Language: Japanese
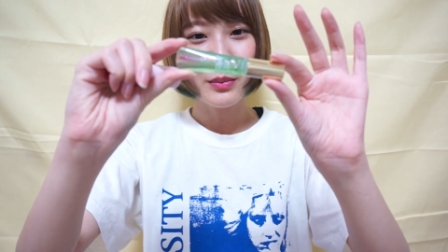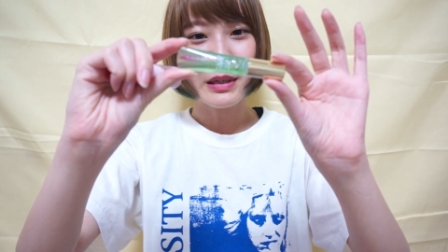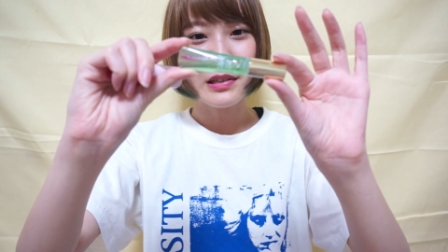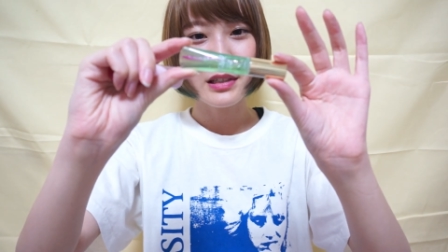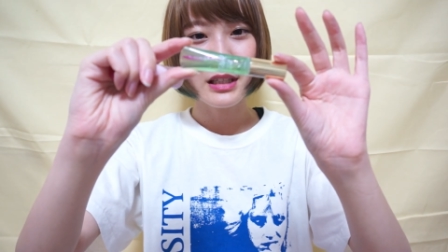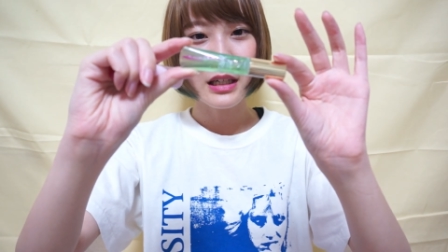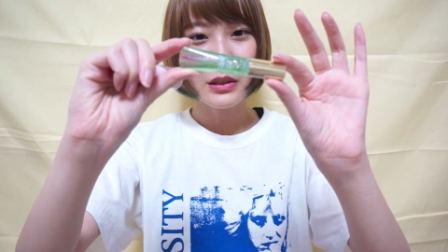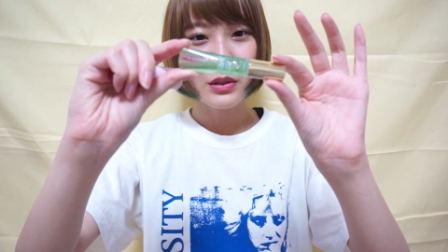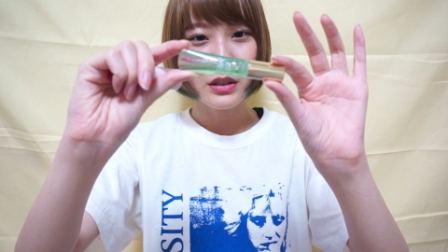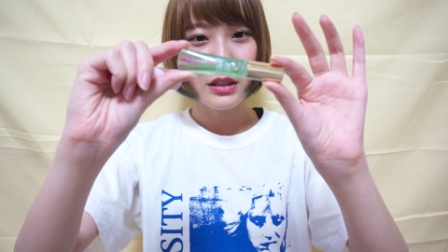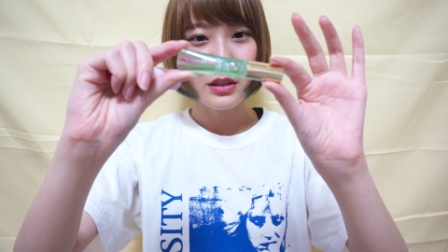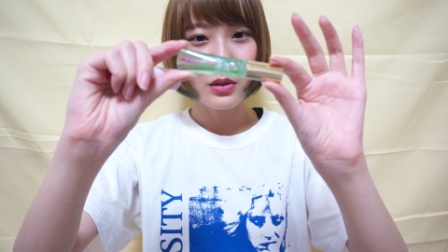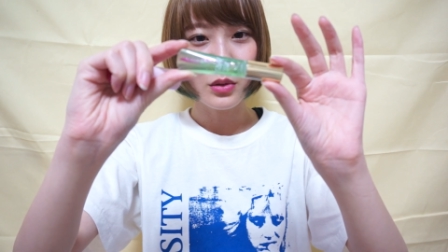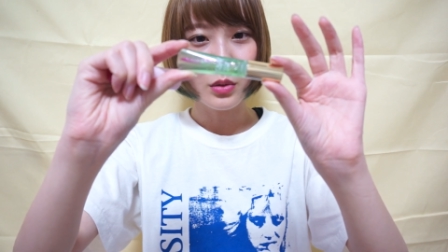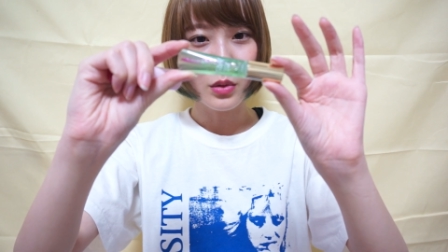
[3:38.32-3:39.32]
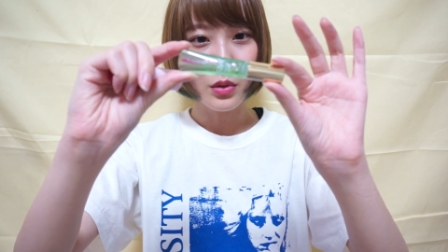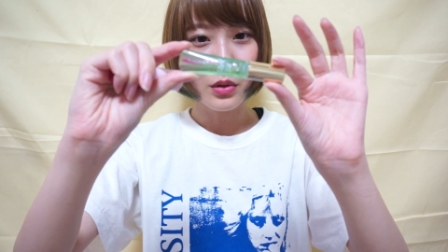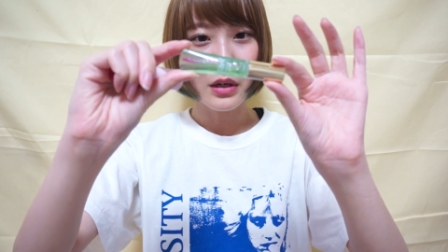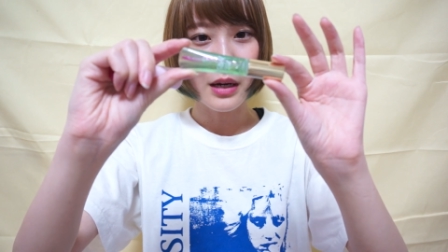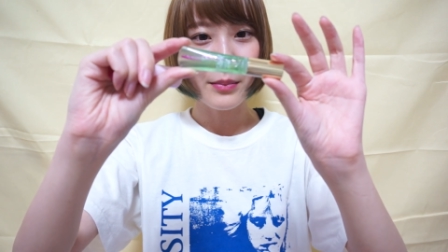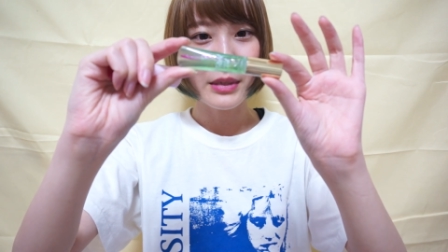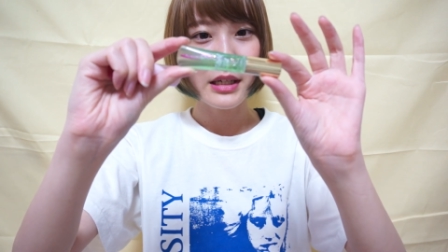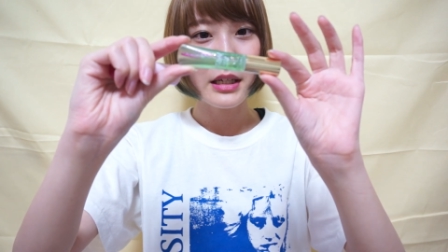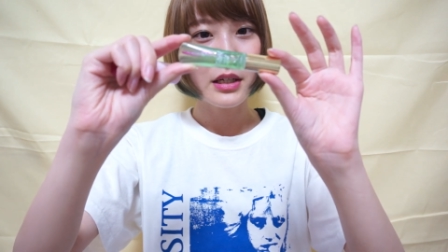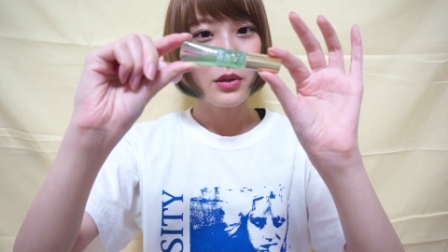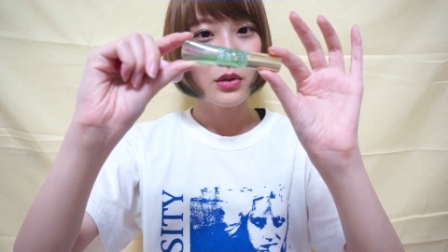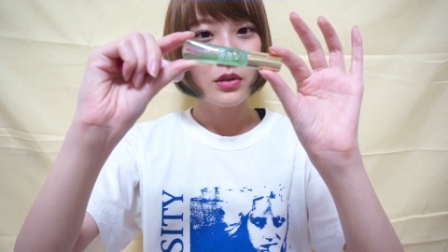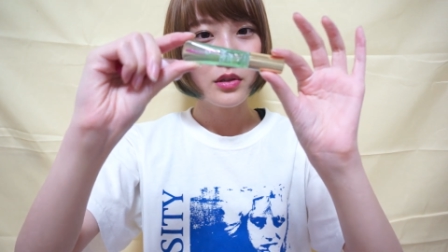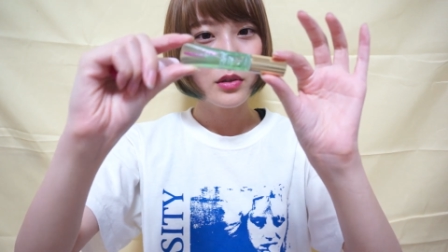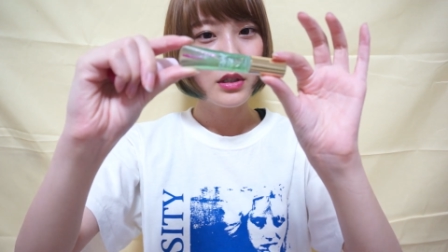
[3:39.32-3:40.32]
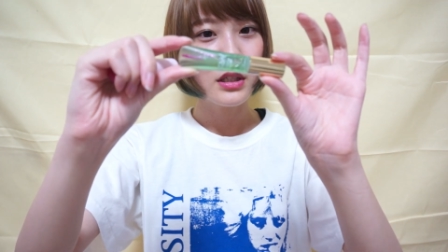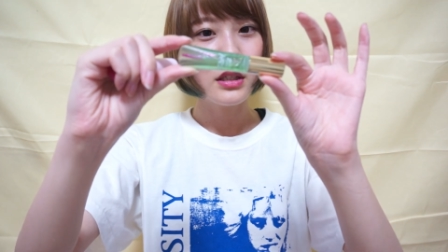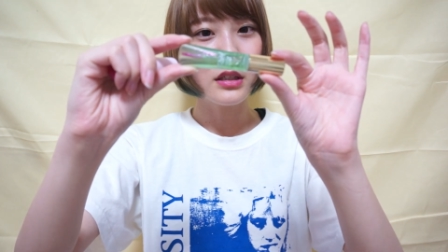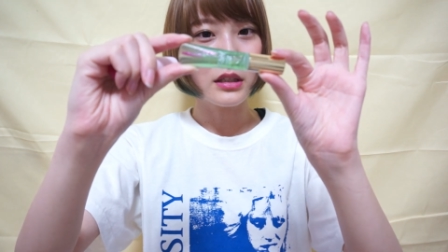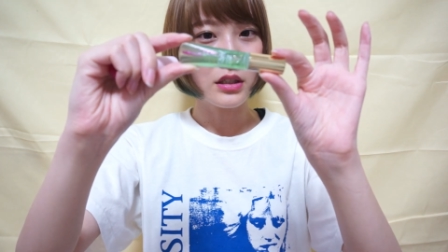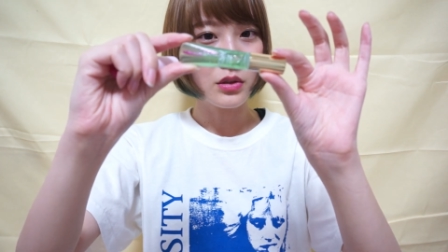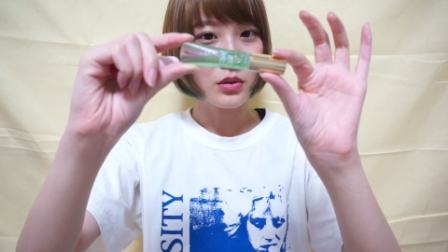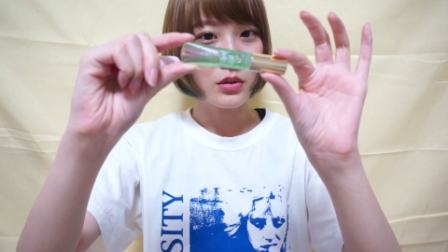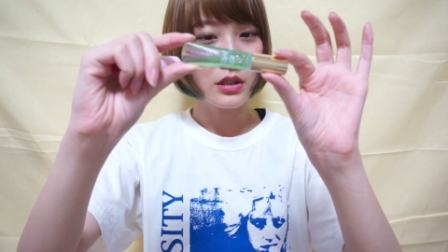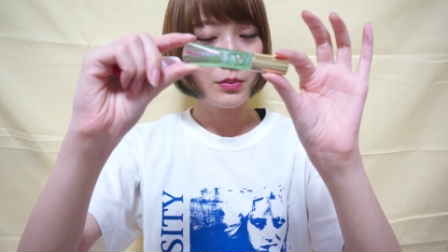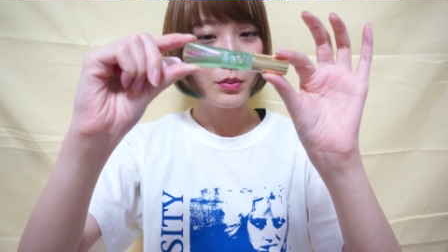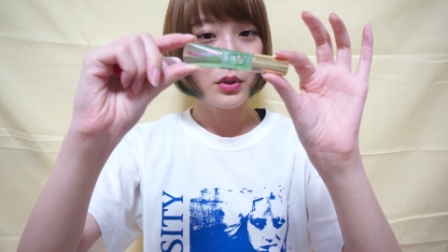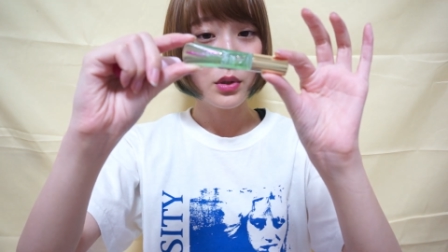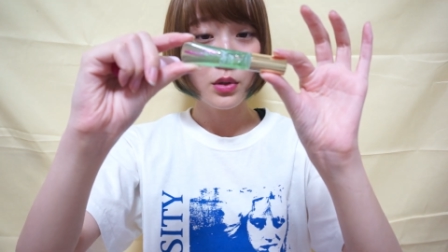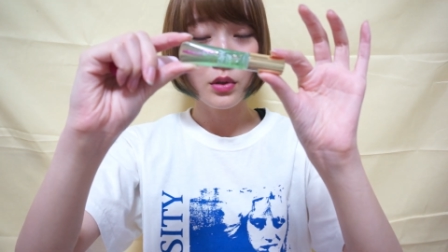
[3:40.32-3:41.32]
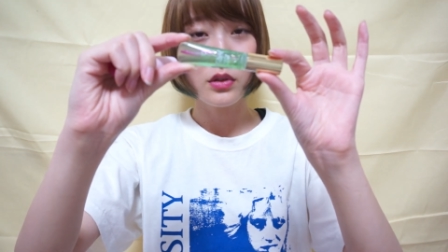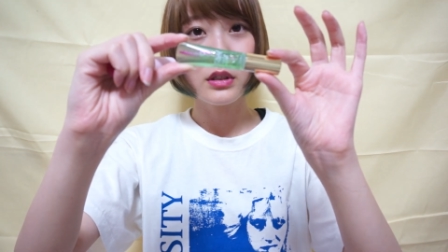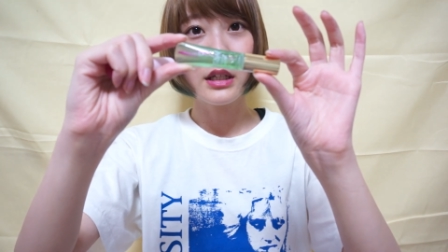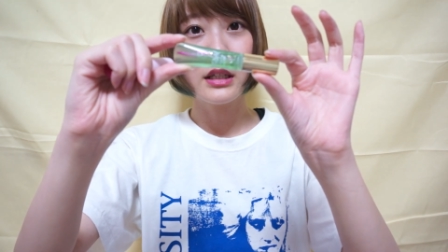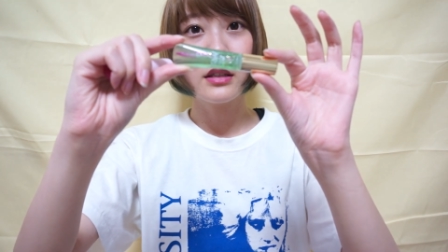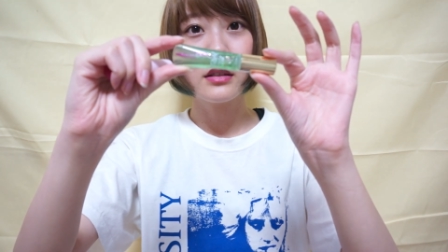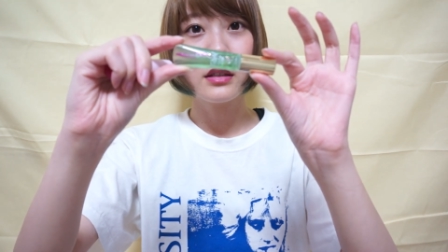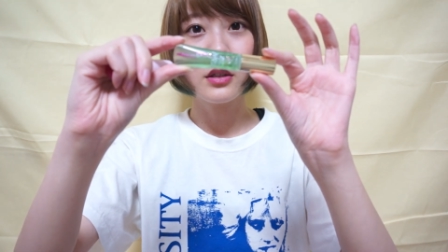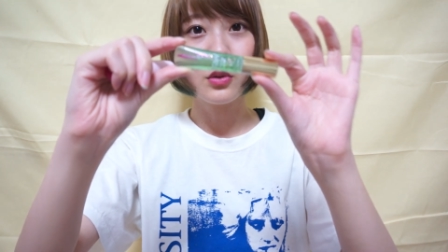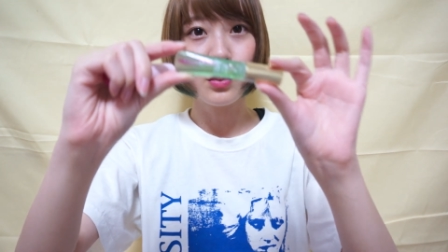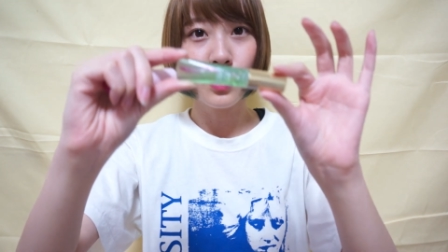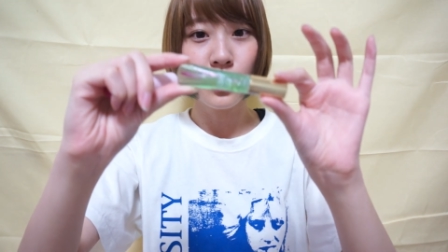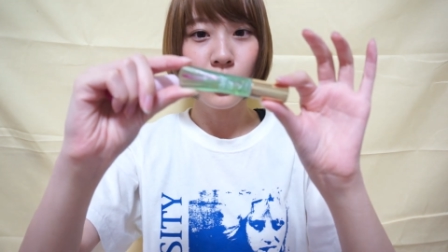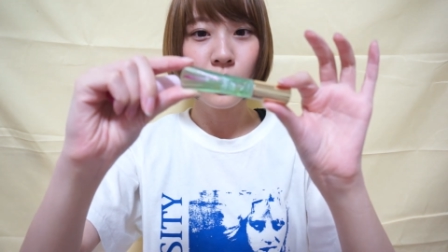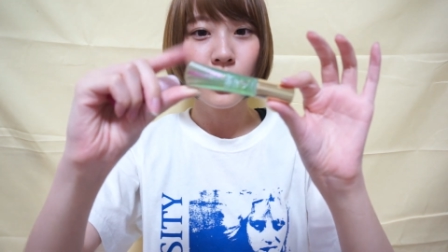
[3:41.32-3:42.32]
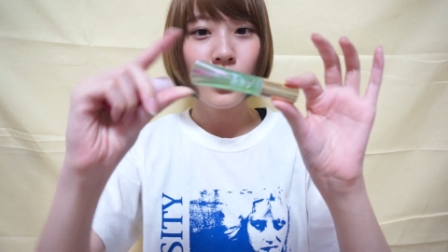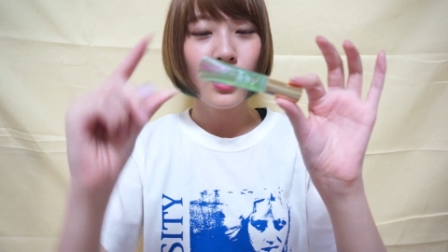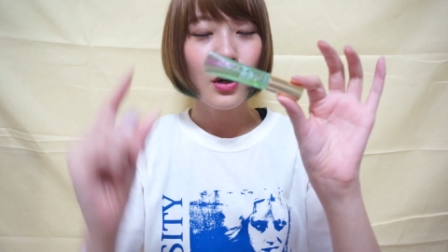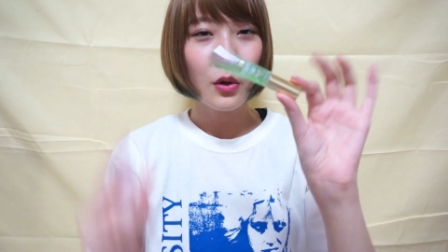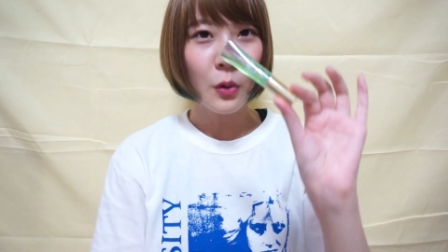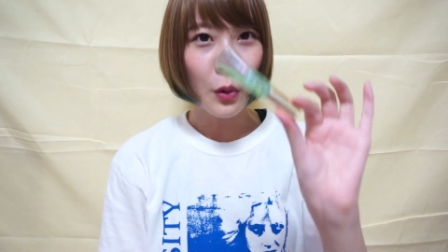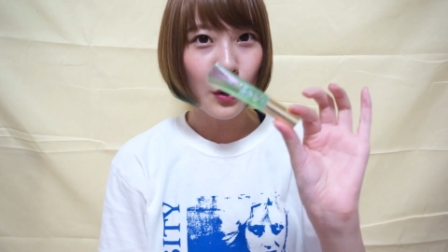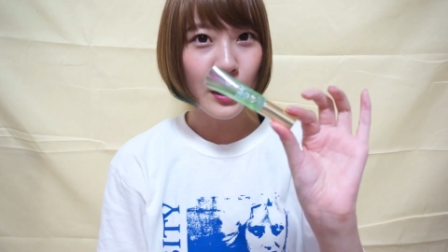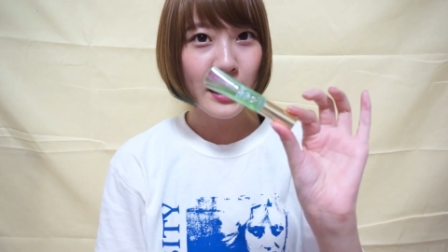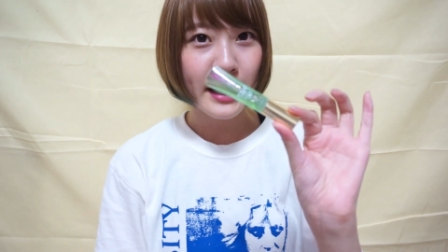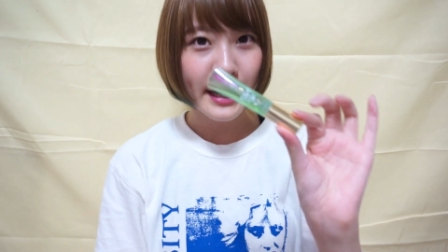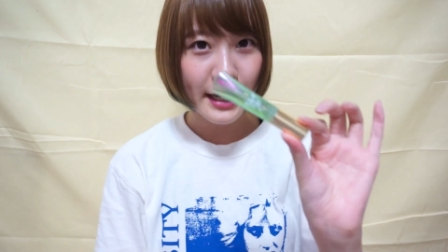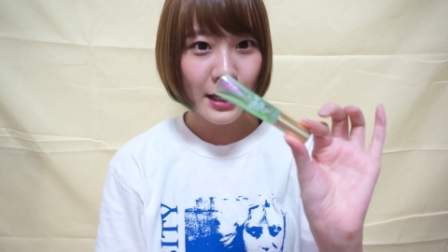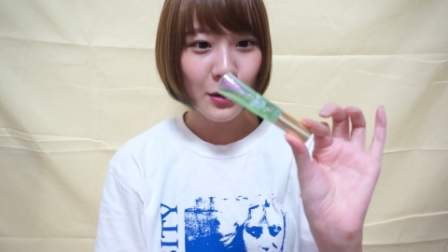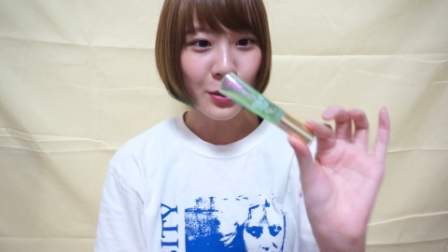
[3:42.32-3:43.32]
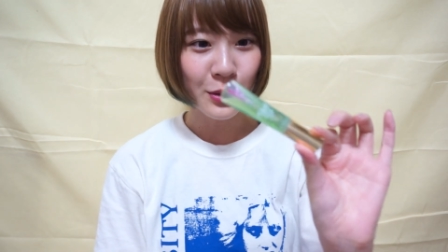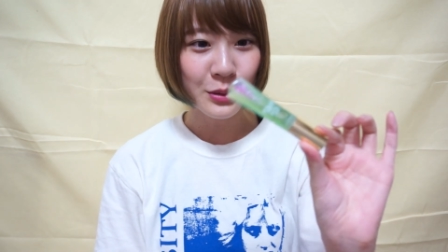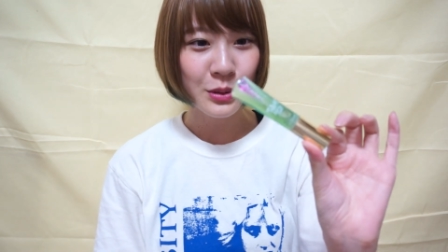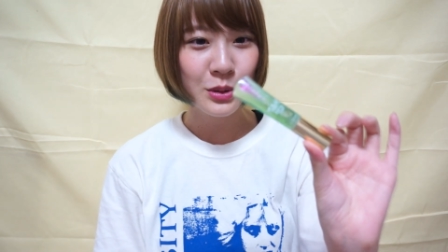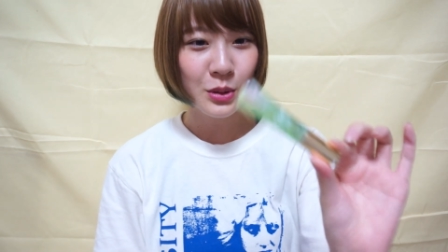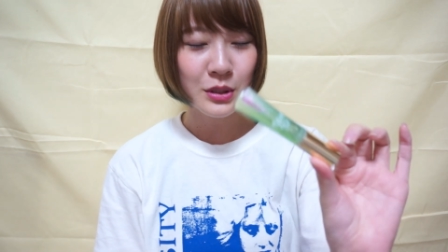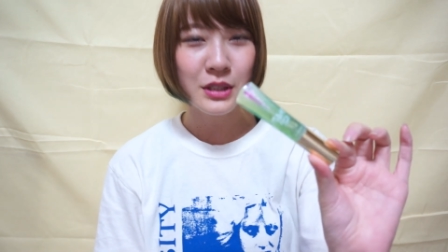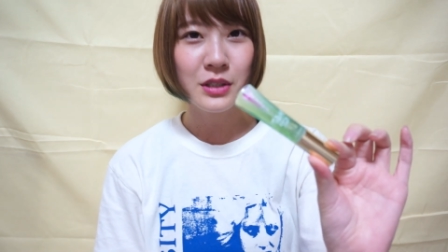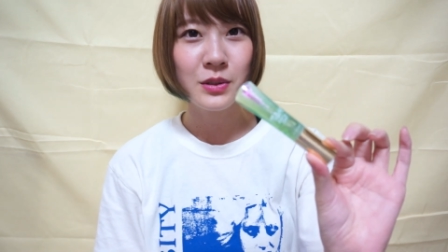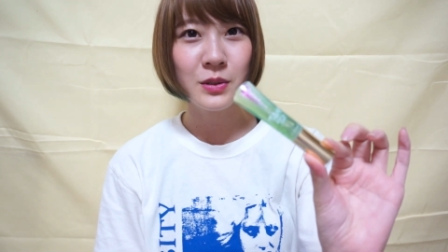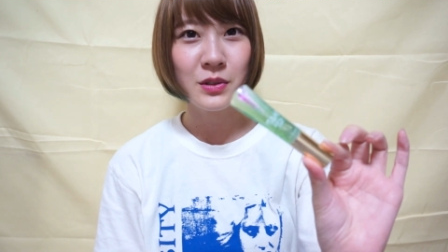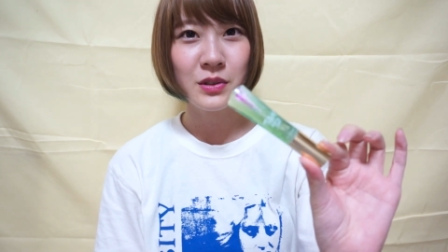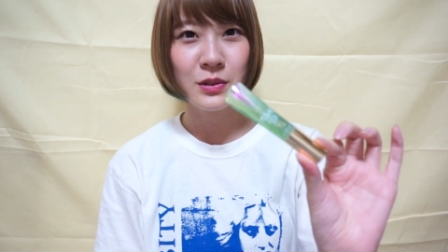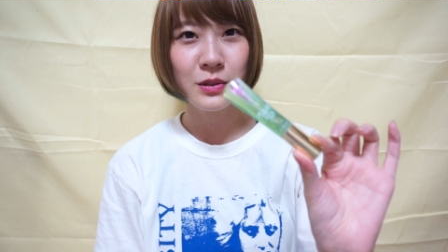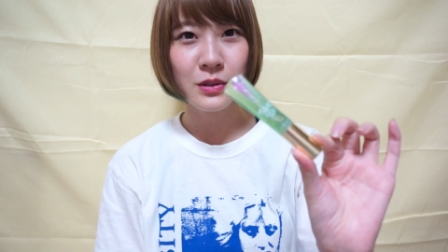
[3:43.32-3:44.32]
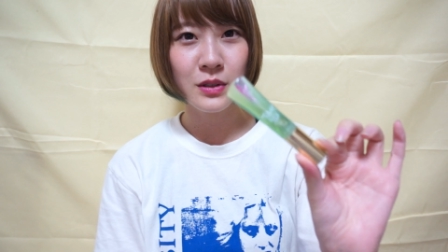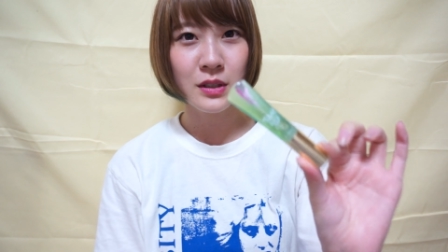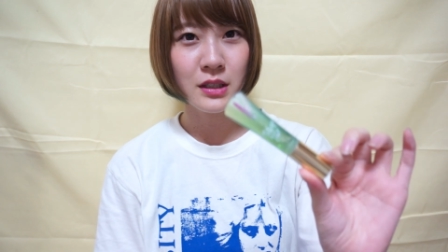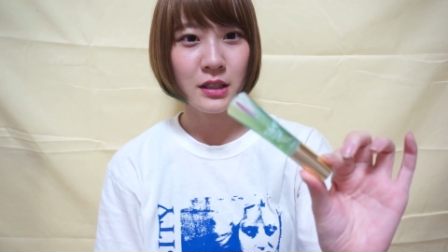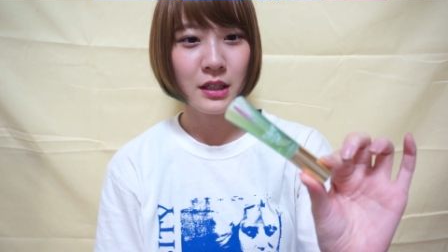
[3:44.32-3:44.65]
マジカルティントのカメレオングリーンっていうリップグロスなんですけどもこれがね本当に優秀すぎ